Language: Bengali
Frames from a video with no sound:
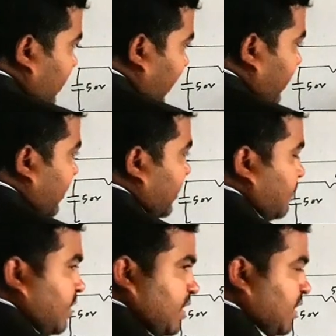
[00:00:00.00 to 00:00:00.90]
যে কারেন্টটা
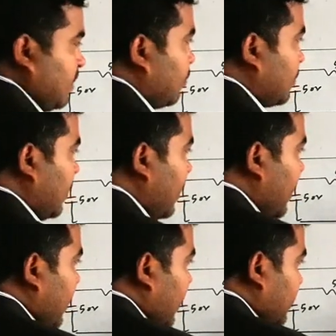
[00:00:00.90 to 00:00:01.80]
আসবে সেটি কি হচ্ছে
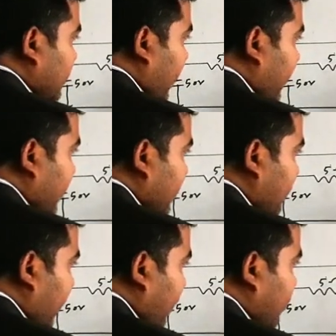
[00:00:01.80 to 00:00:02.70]
একটি কারেন্ট
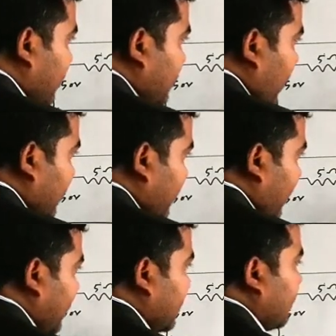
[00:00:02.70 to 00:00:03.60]
এদিকে ভাগ হয়ে যাচ্ছে আরেকটি
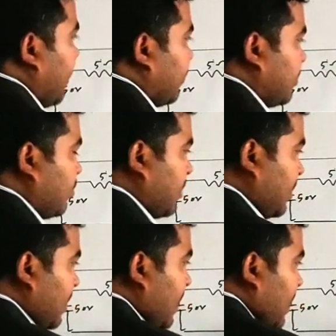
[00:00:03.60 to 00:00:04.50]
কারেন্ট এদিকে ভাগ হয়ে যাচ্ছে
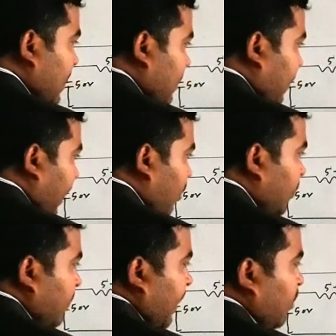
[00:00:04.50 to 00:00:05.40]
অর্থাৎ এই বারো
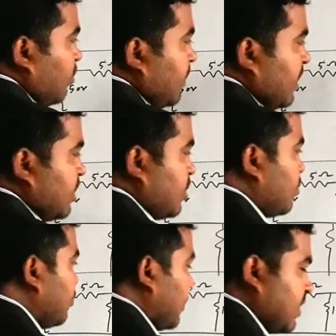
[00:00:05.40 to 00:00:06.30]
হোমে বারো হোম এই
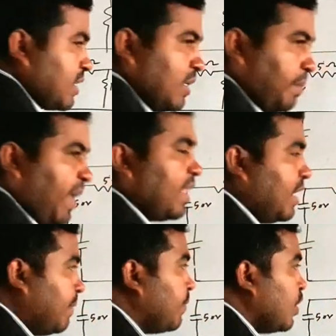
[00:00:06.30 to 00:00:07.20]
রেজিস্ট্যান্স দুটি আছে কি
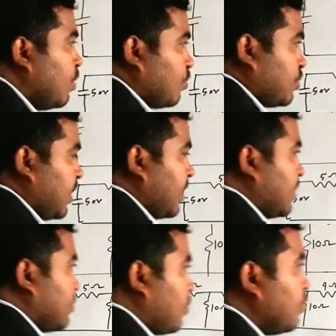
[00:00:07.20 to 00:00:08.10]
প্যারালে তো
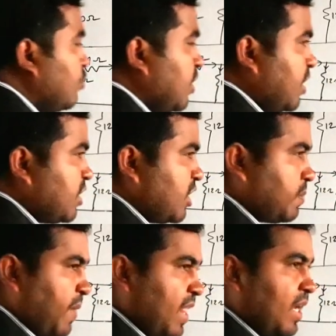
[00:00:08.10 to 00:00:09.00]
সেক্ষেত্রে যখন দুটি
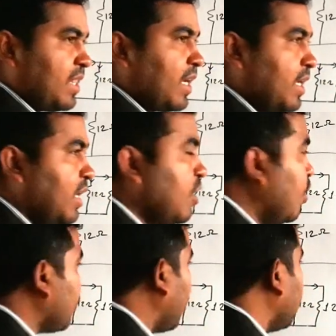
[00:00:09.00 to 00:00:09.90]
রেজিস্ট্যান্স প্যারালে থাকে
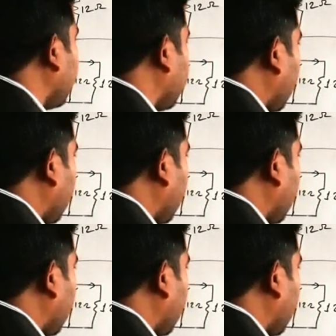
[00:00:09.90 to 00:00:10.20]
তখন তাদের